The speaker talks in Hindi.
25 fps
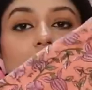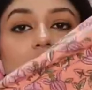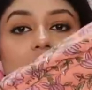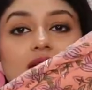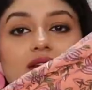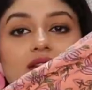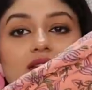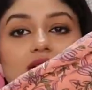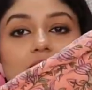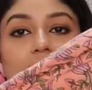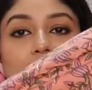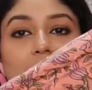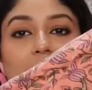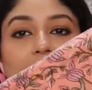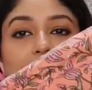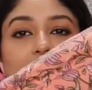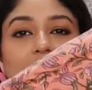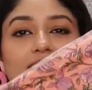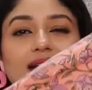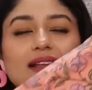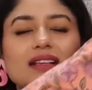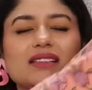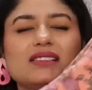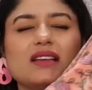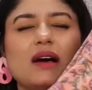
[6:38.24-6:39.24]
बट द
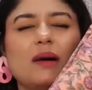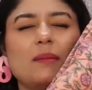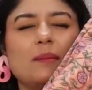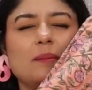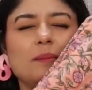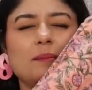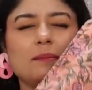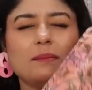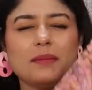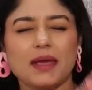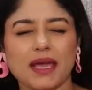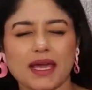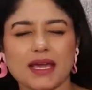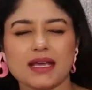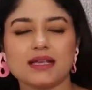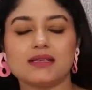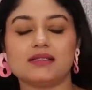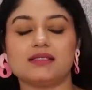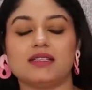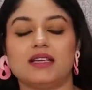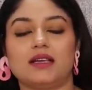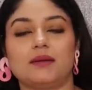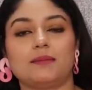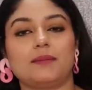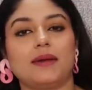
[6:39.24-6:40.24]
पैंट इज़
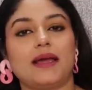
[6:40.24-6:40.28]
अमेजिंग